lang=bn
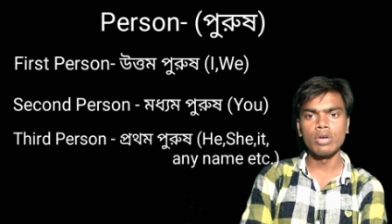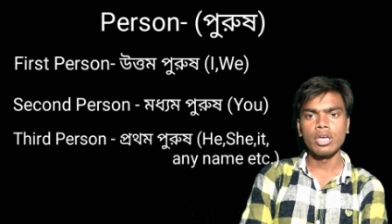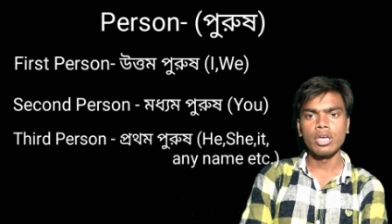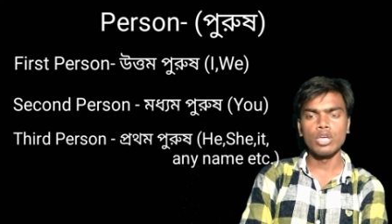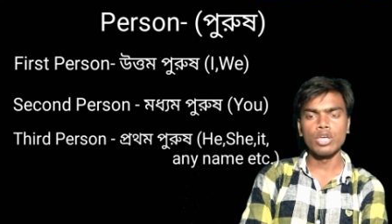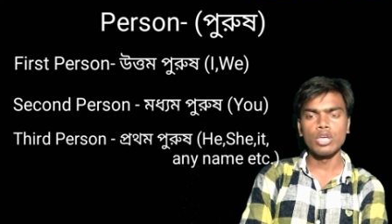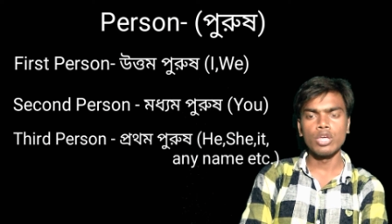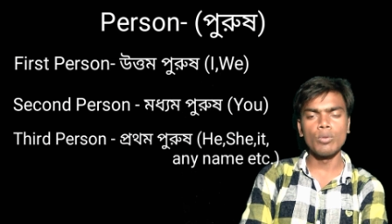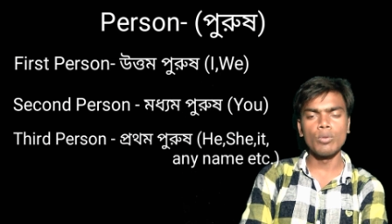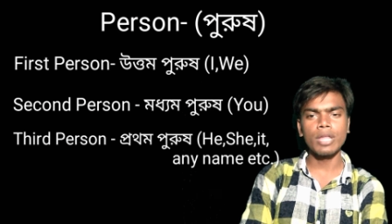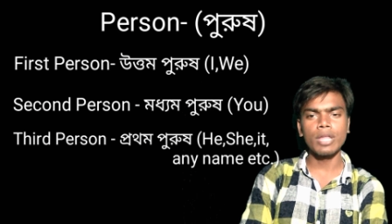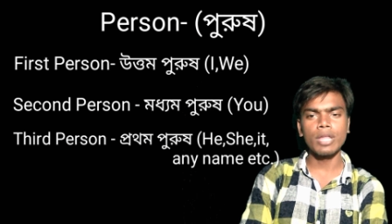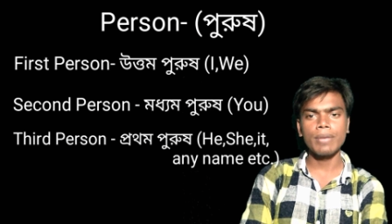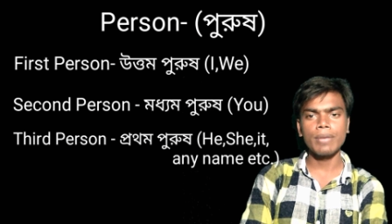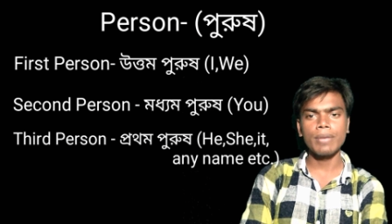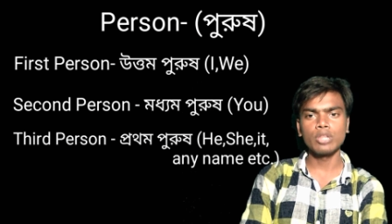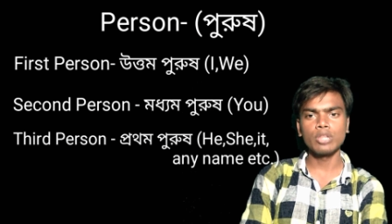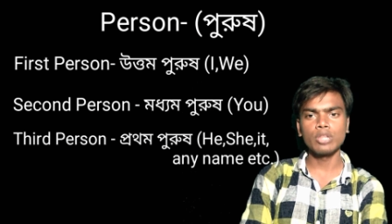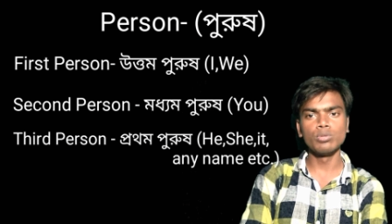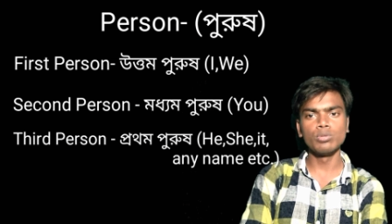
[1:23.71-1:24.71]
ইউ মানে আমরা
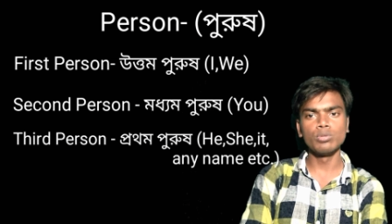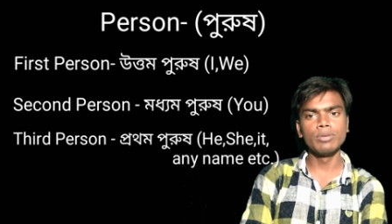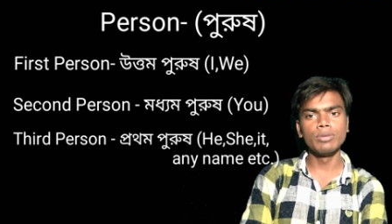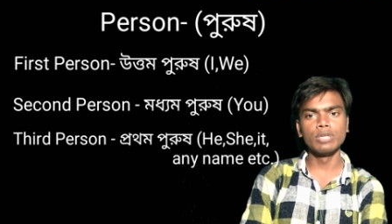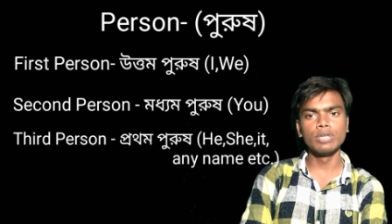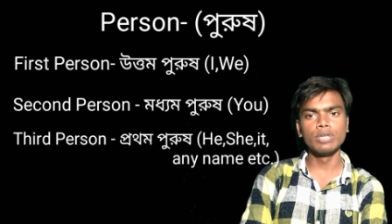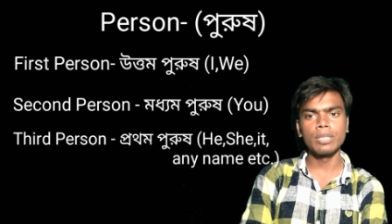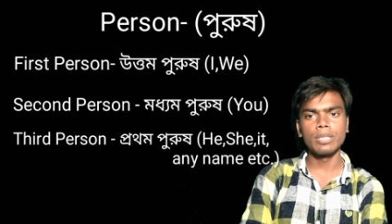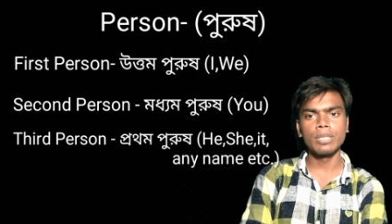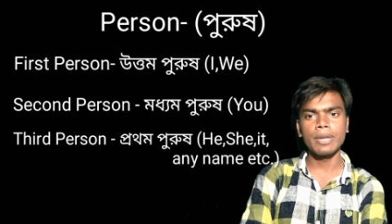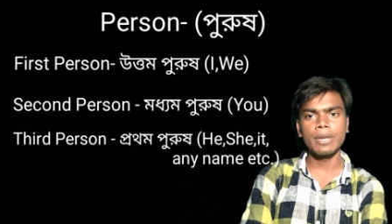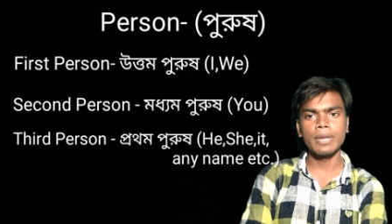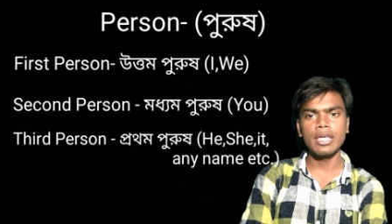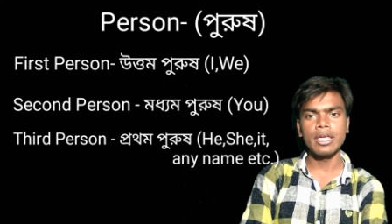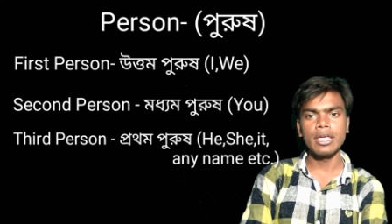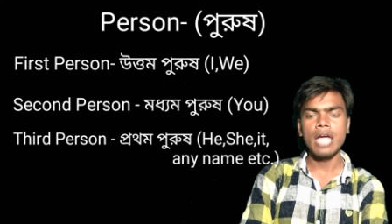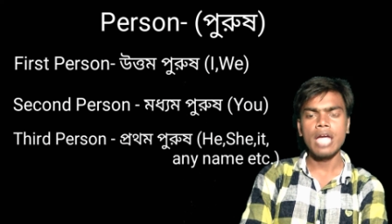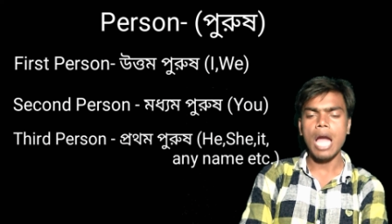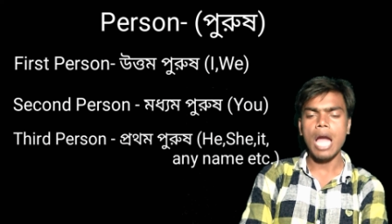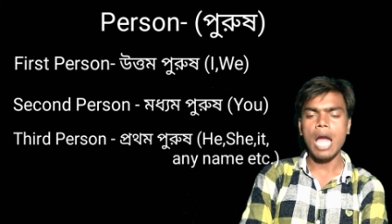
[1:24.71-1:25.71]
তুমি বলতে পারি
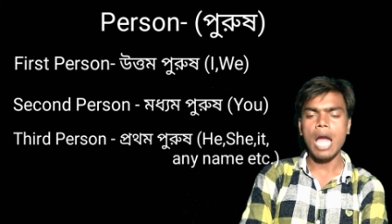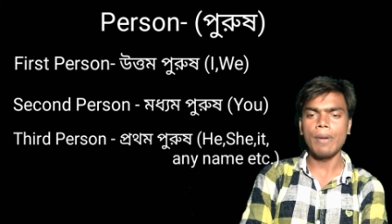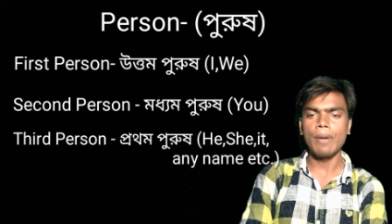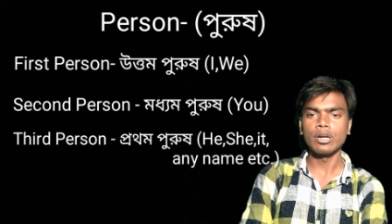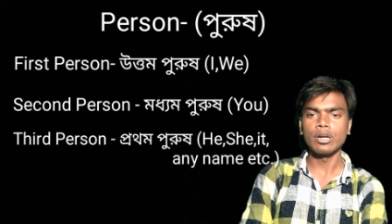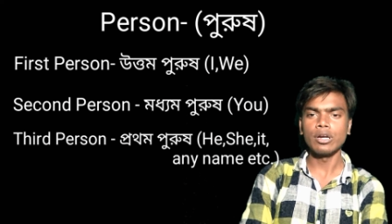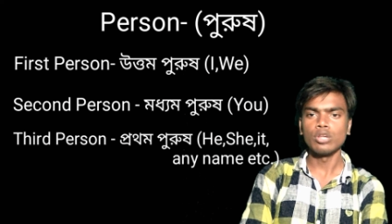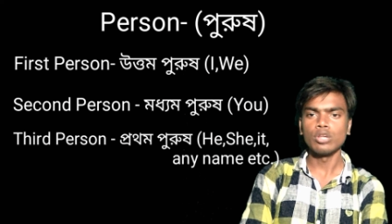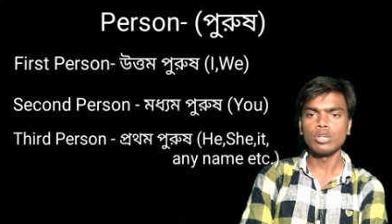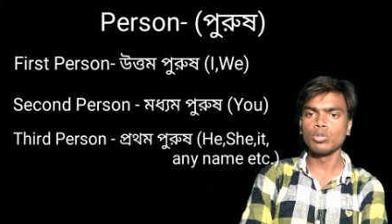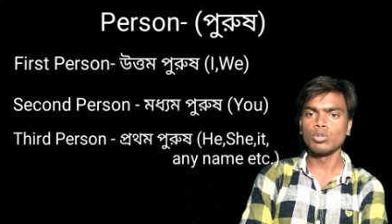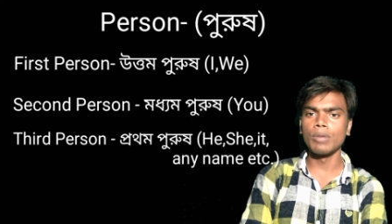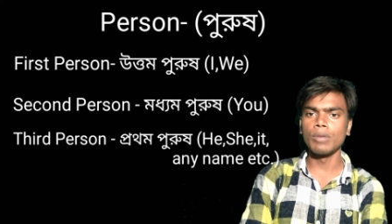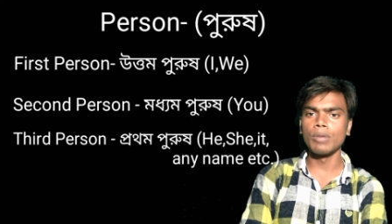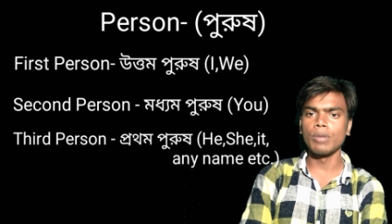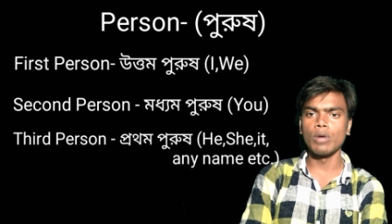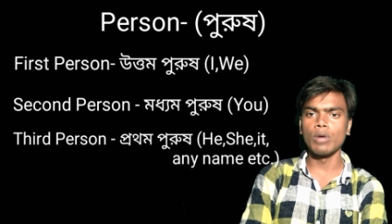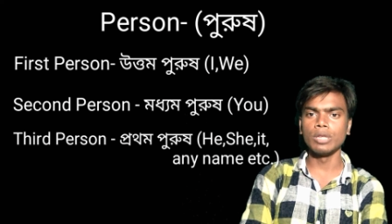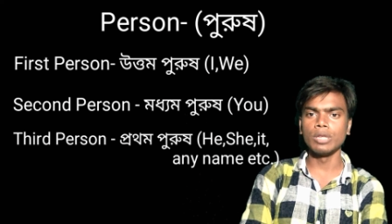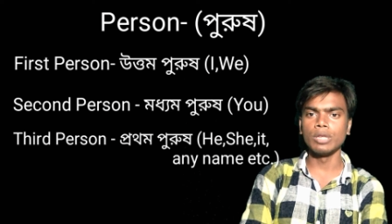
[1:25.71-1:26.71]
আবার তোমরাও
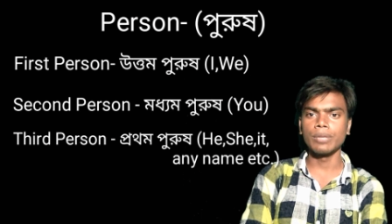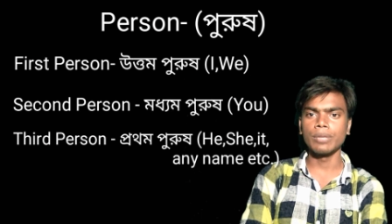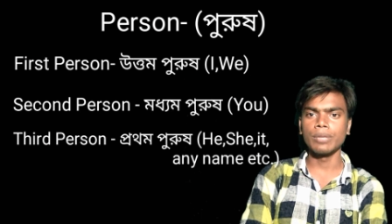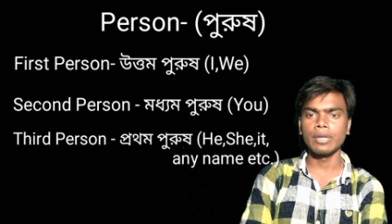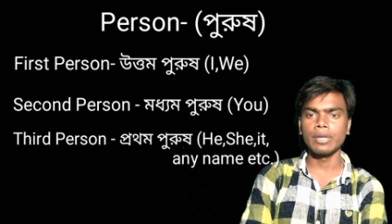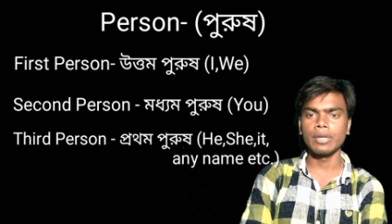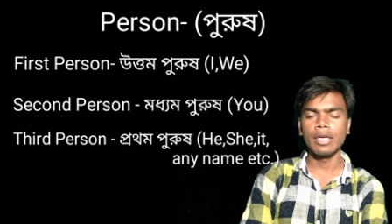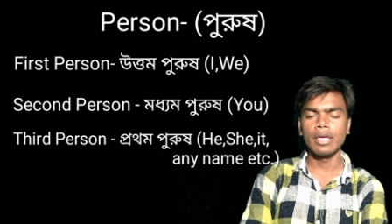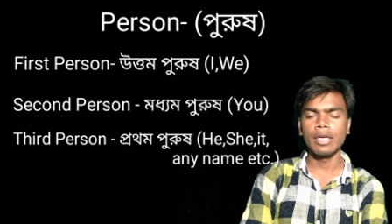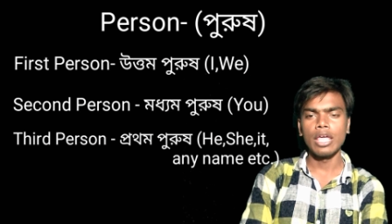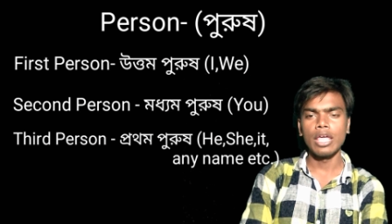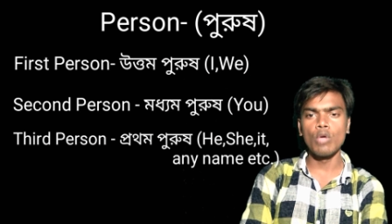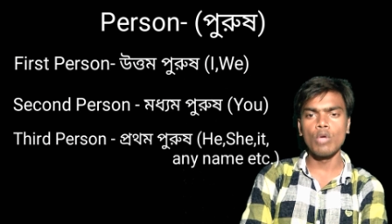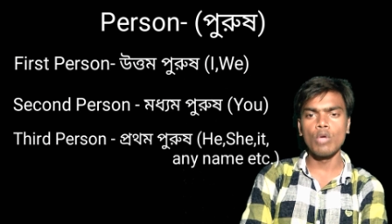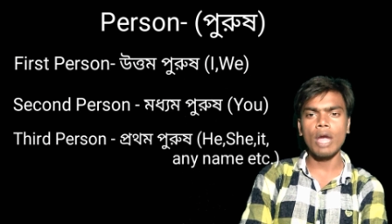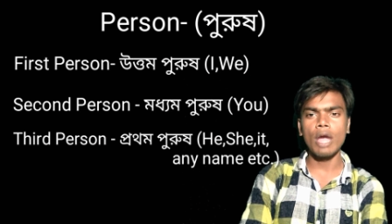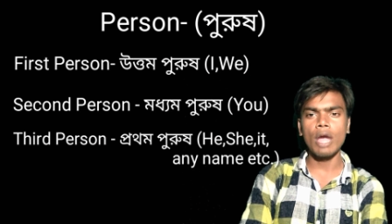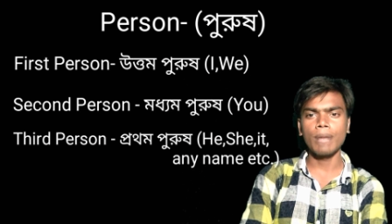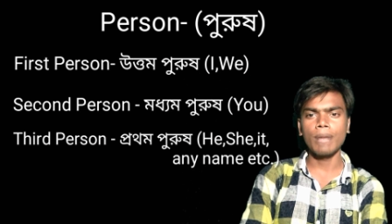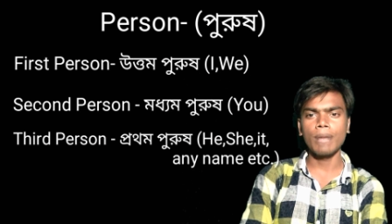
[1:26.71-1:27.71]
বলতে পারি ইউ
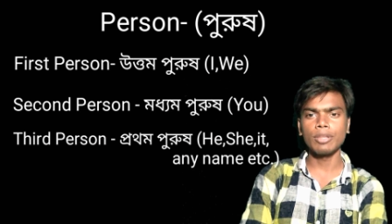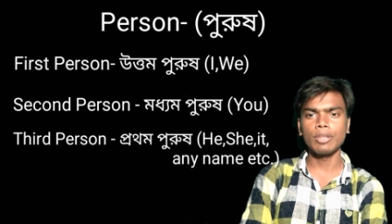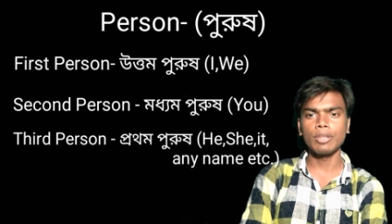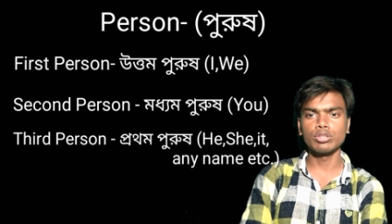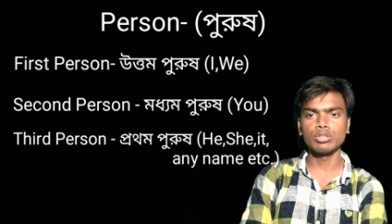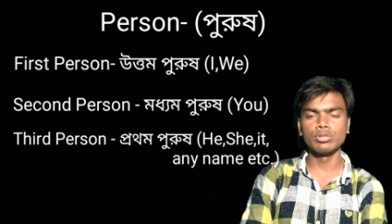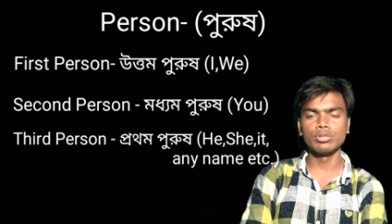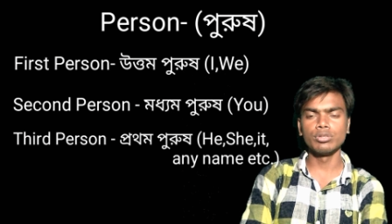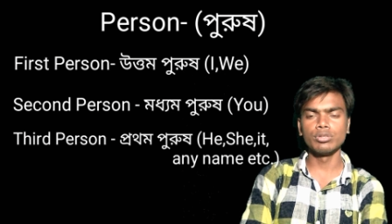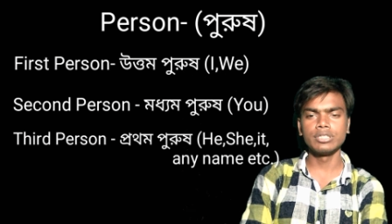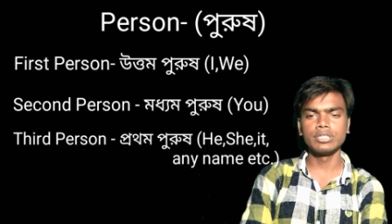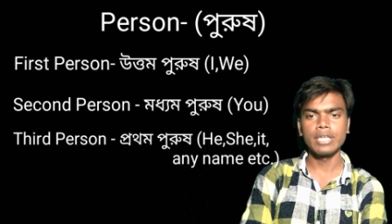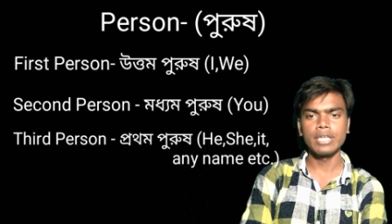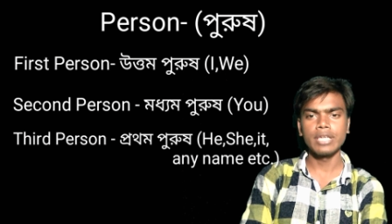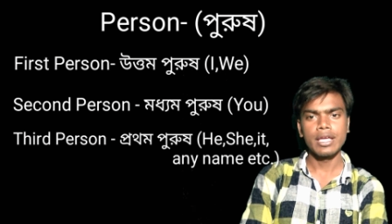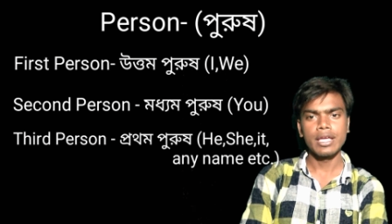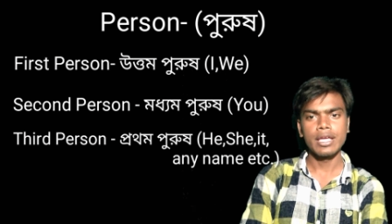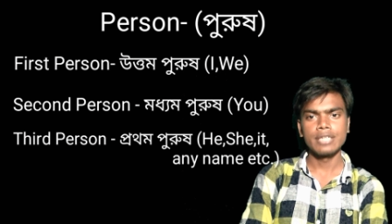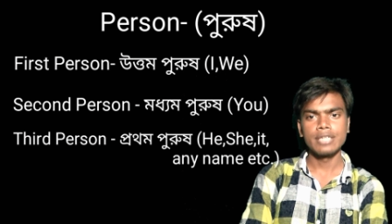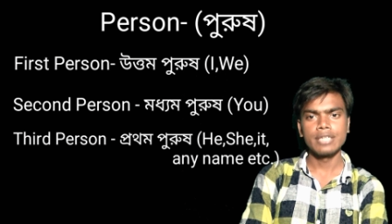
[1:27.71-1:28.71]
একমাত্র হচ্ছে
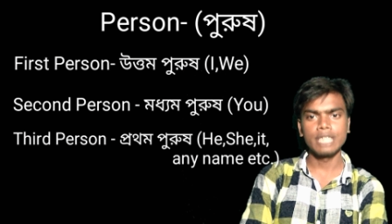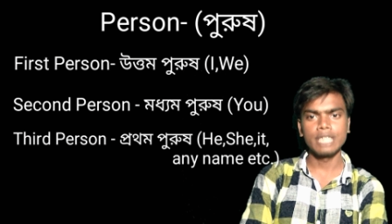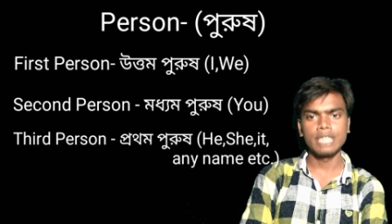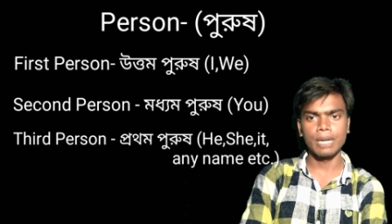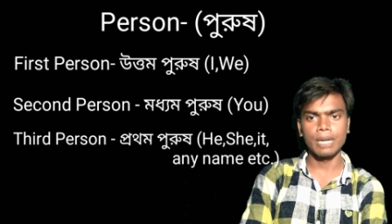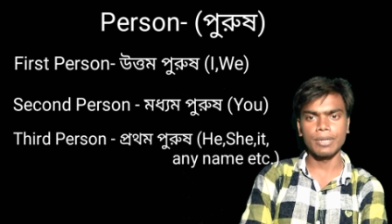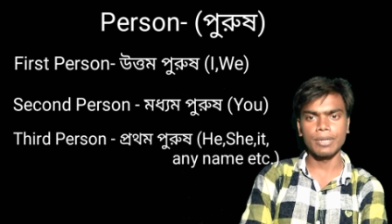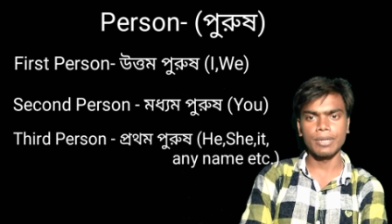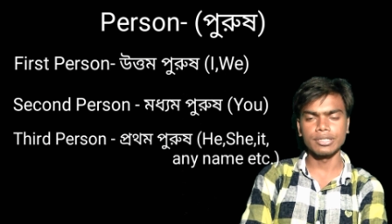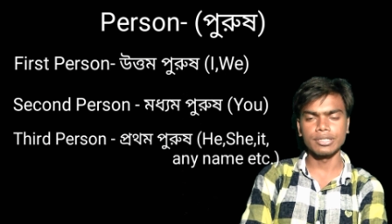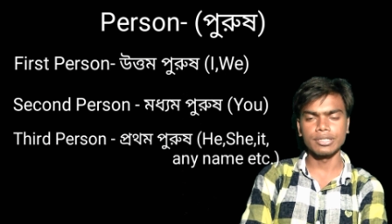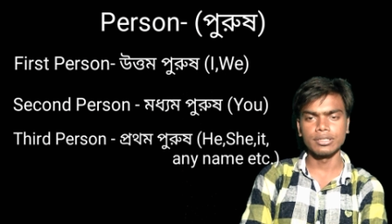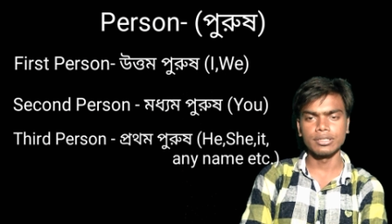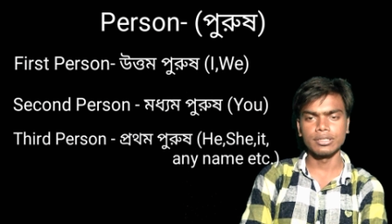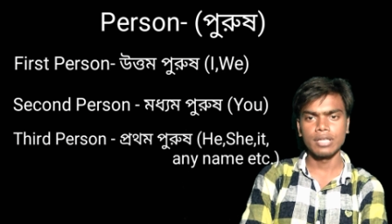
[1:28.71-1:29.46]
সেকেন্ড পার্সন